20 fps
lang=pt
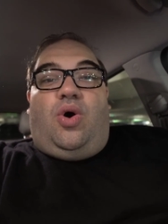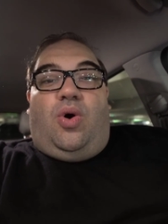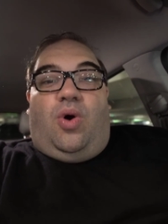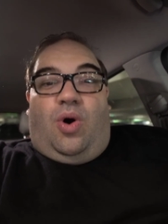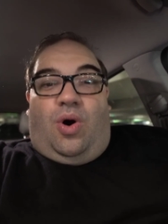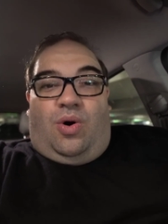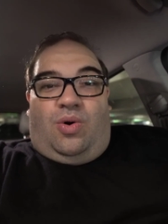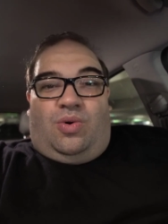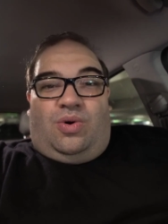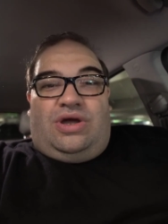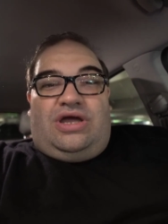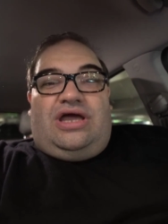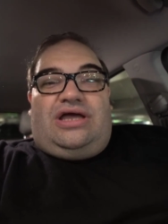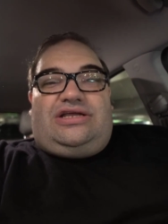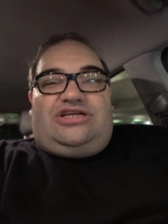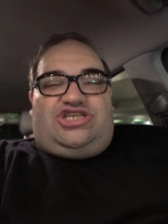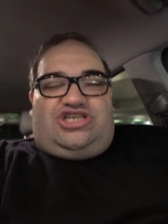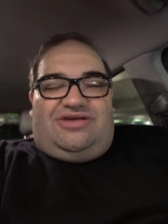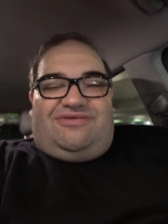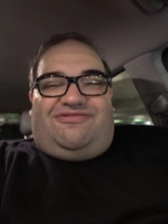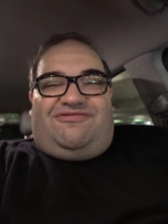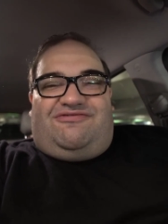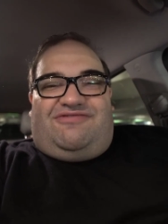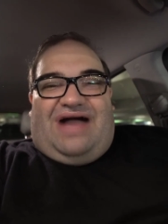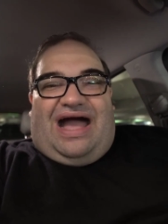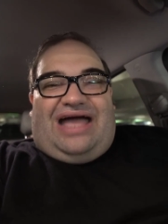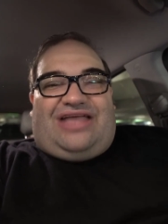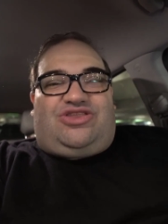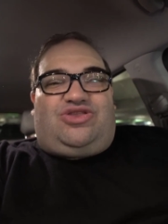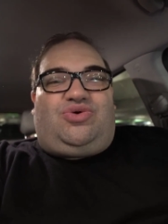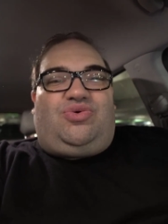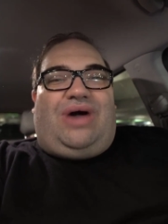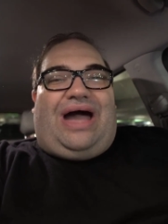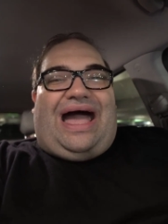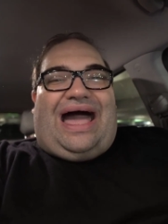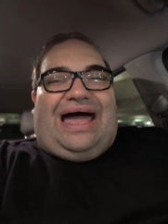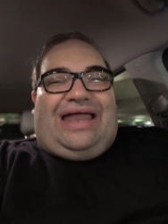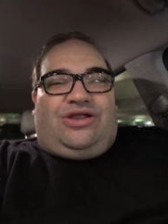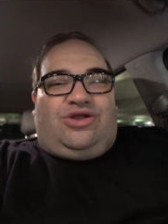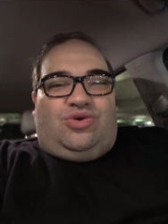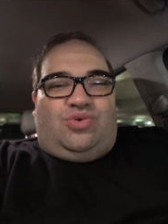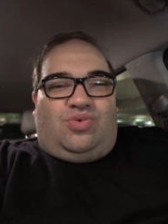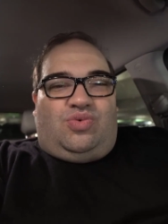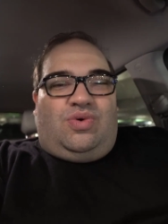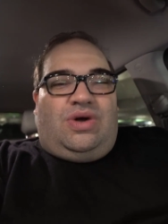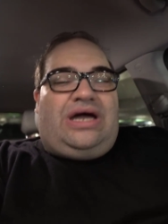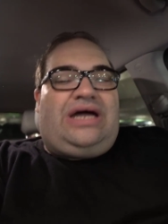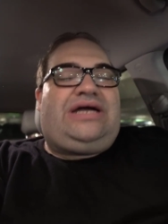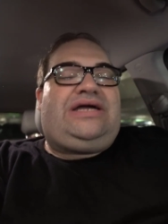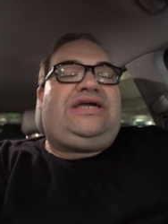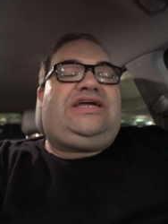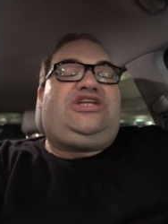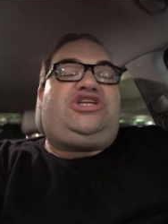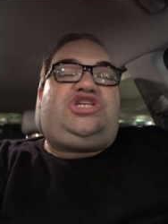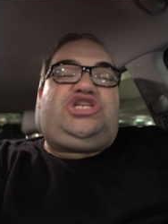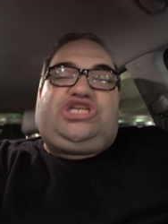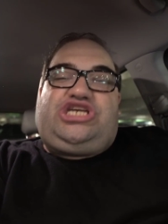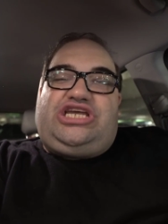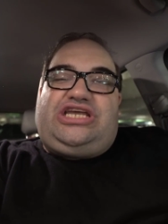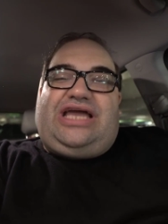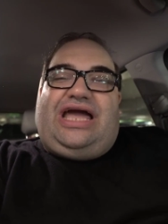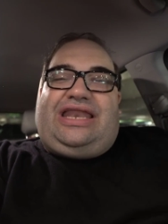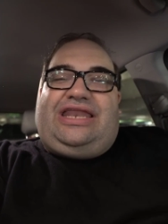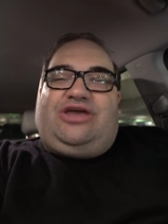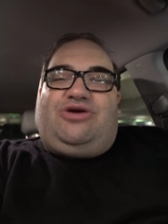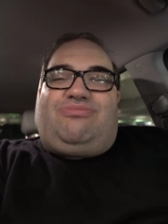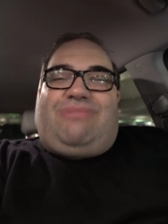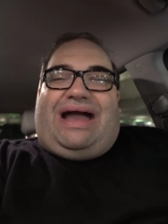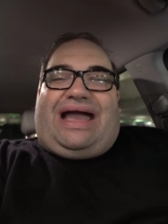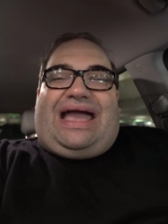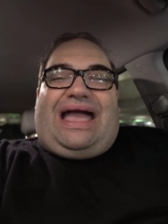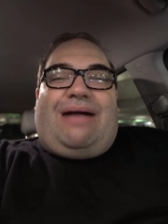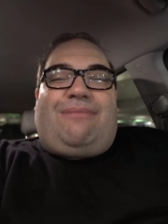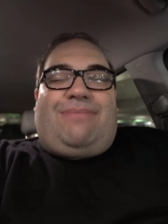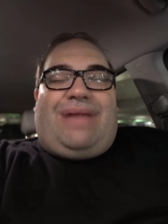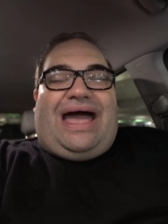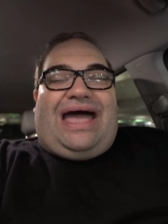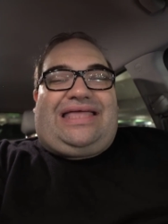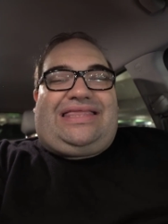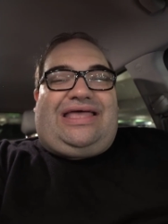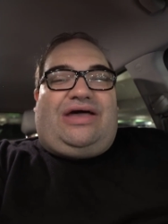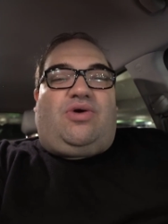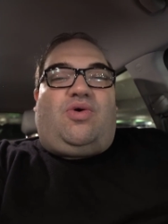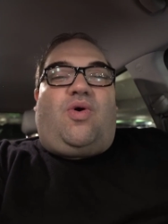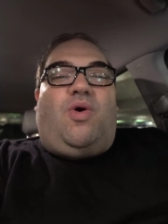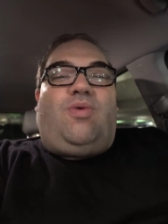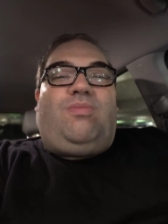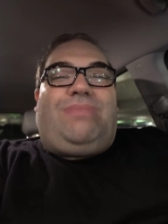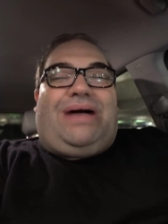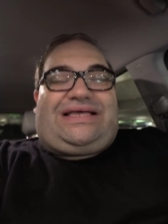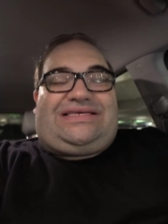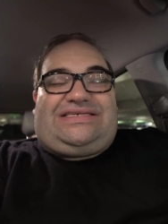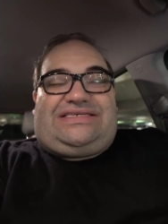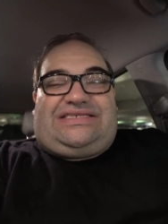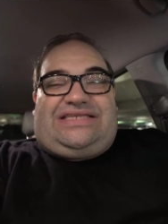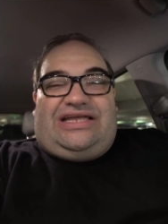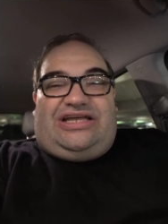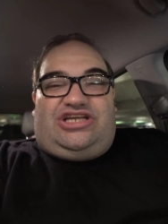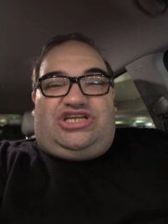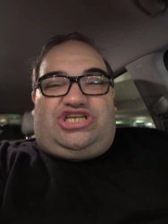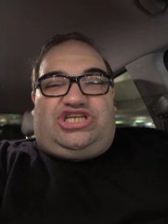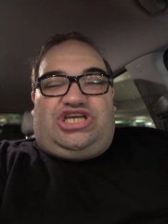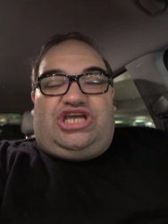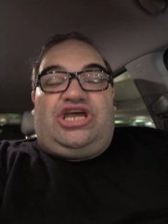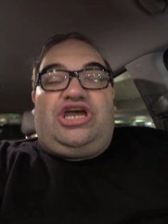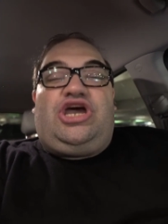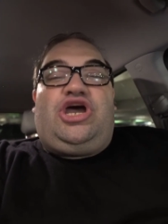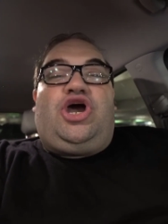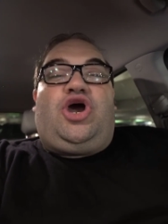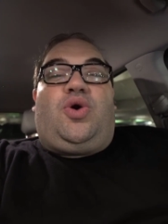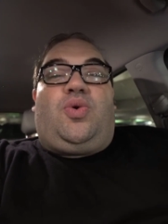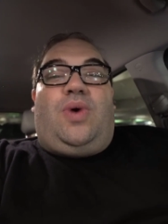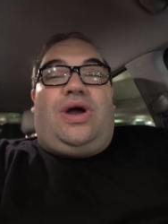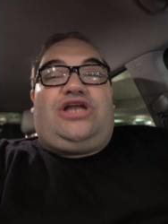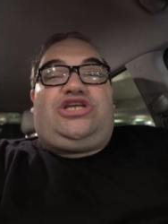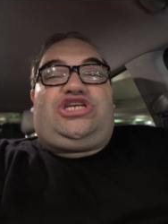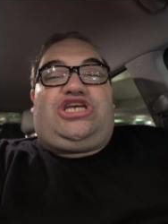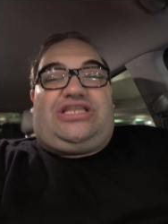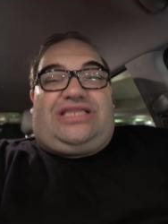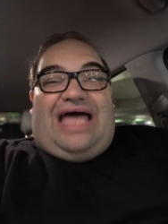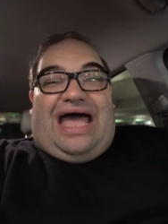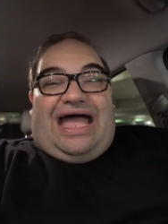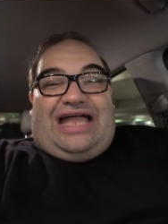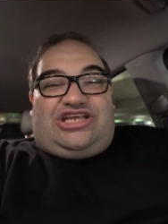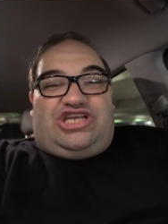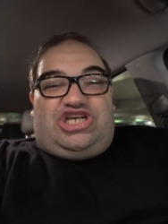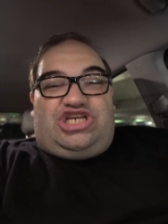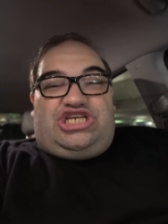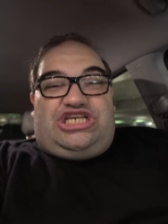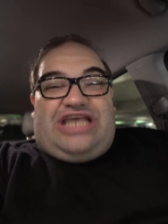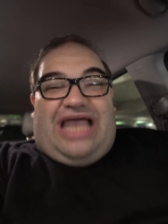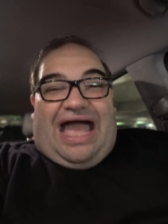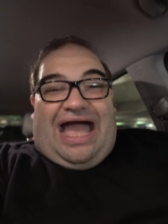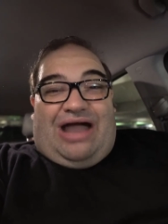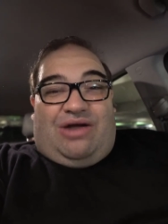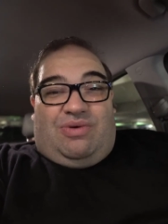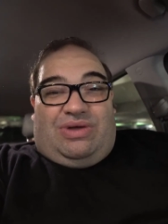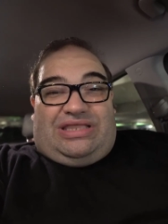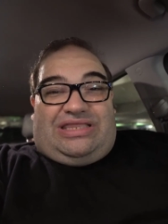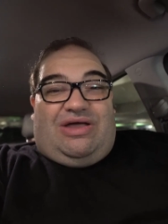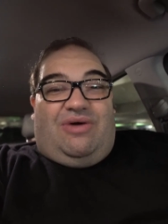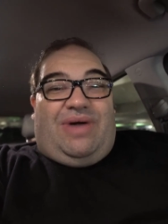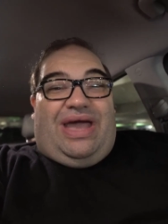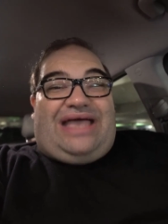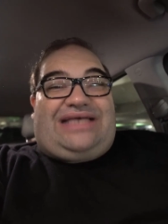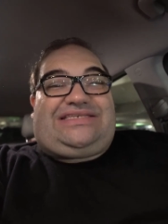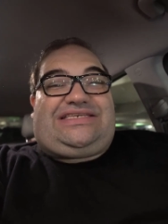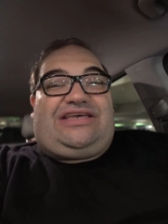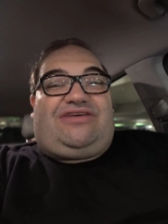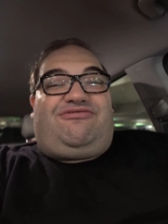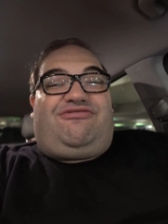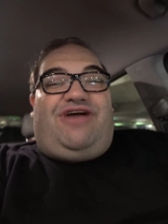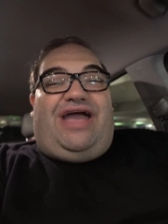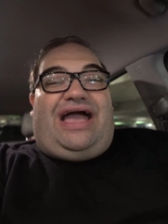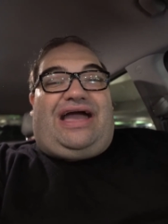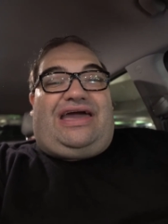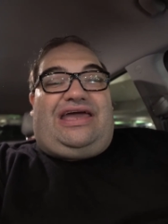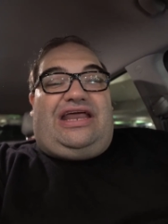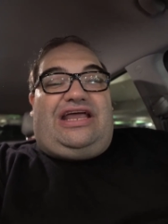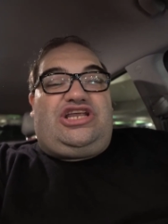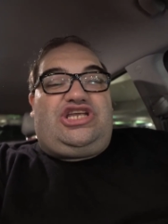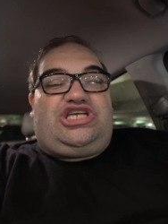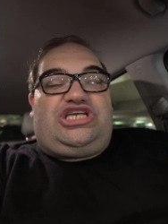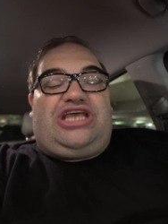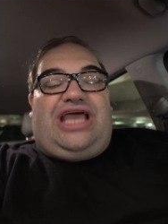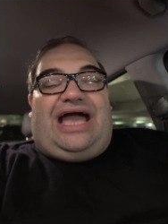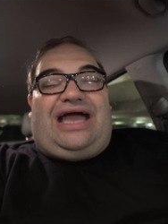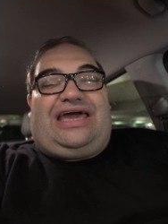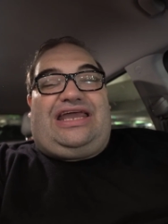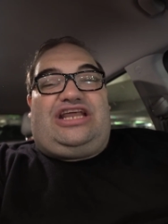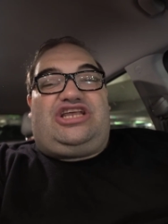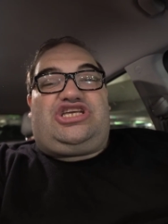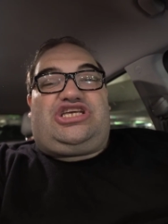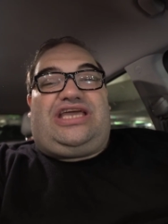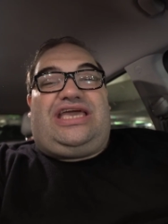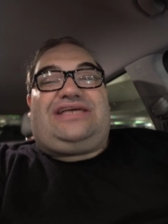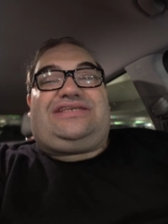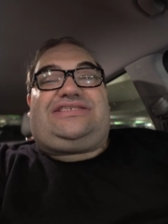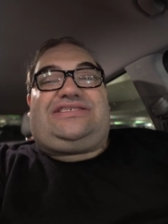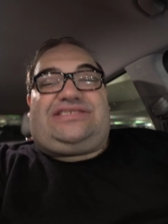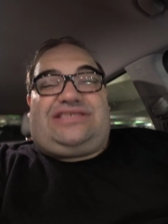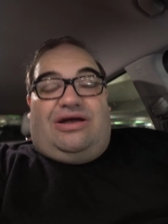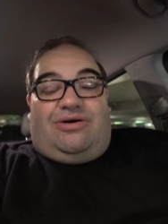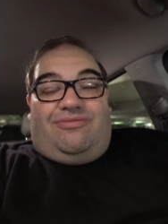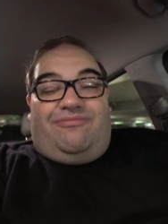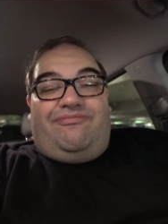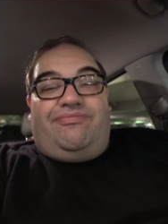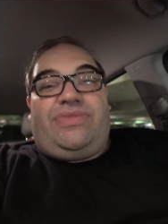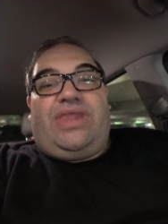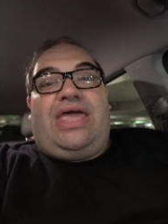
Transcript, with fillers: ou de fato a Lua tinha ali uma camada com bastante quantidade de água. Então essa que foi a grande, a grande questão